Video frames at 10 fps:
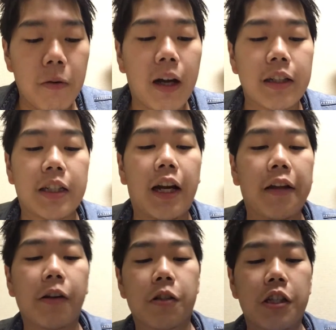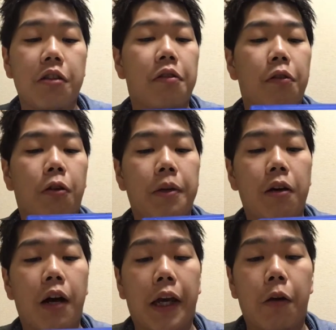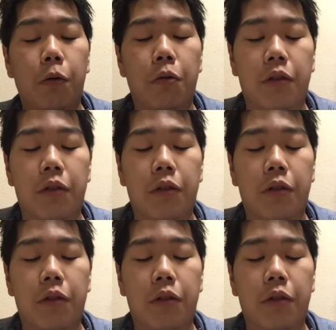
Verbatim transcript: は知られざる真実の扉を開けること